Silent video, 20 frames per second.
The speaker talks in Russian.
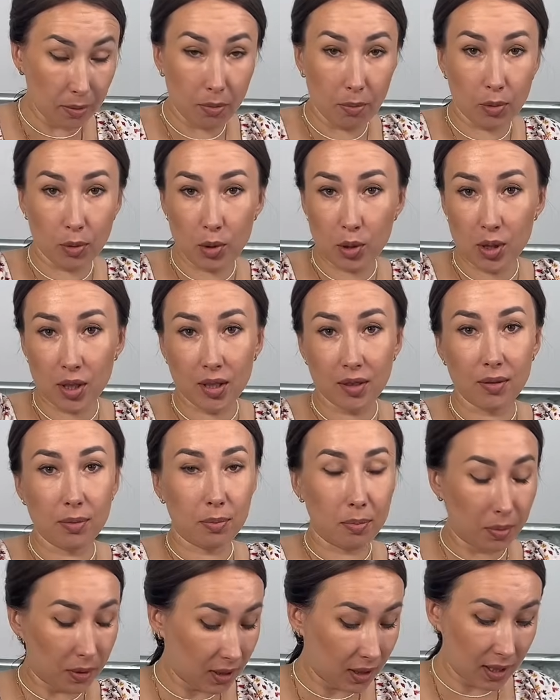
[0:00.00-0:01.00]
и просто
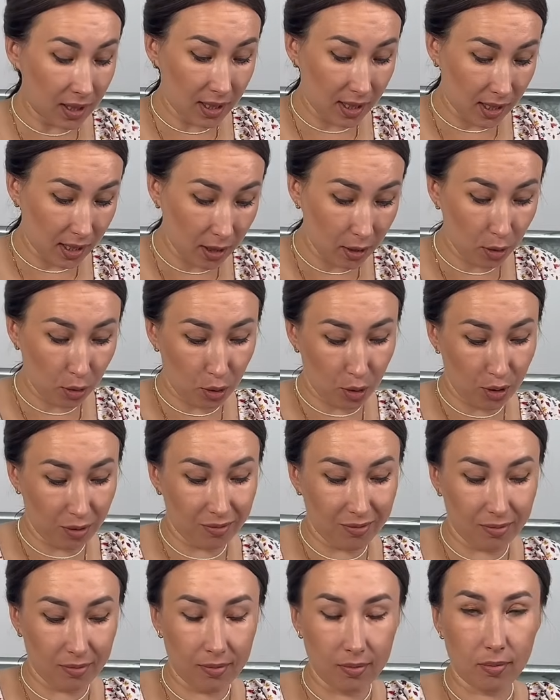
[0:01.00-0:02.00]
потрясающе
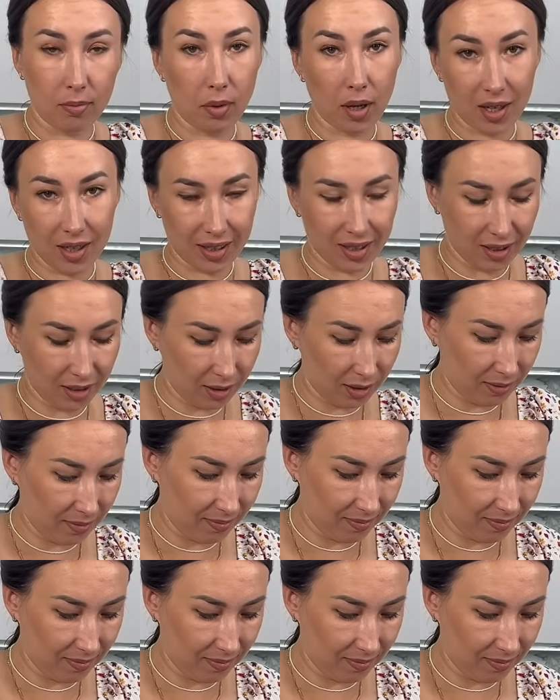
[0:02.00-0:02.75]
пахнет.